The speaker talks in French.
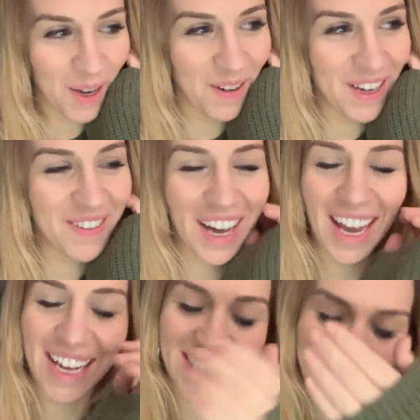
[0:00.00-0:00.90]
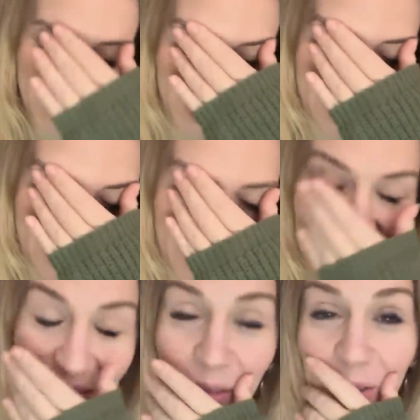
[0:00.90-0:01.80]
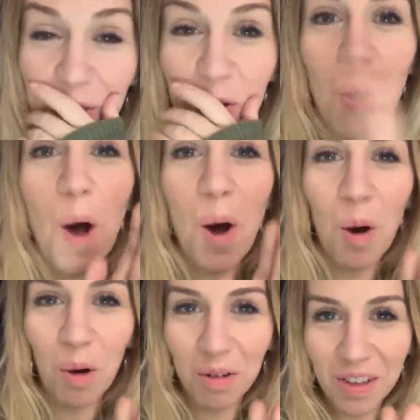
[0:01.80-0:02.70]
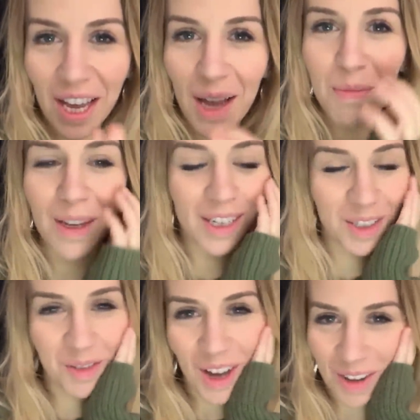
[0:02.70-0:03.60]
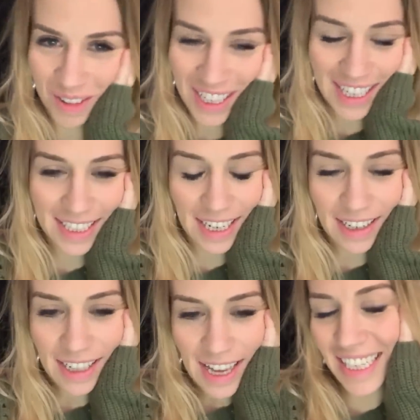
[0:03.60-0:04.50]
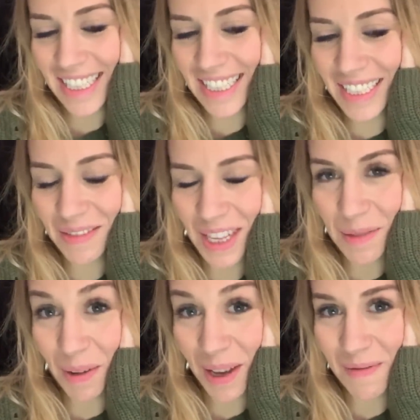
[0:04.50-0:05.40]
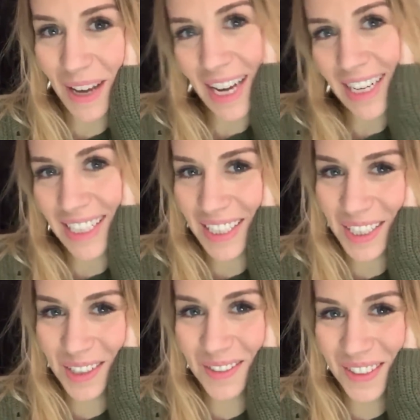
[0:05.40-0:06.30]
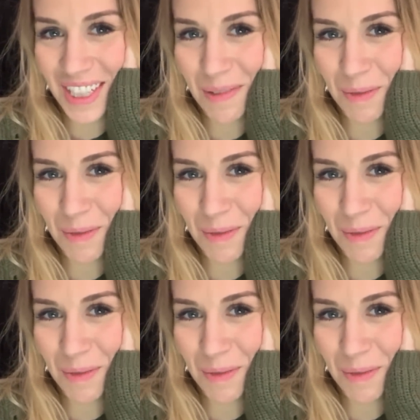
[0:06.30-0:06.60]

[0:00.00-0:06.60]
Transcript: comment elle va réagir quand elle va voir les photos. On verra bien, je vous raconterai ça. Et si vous êtes prêts, bah, je vous montre les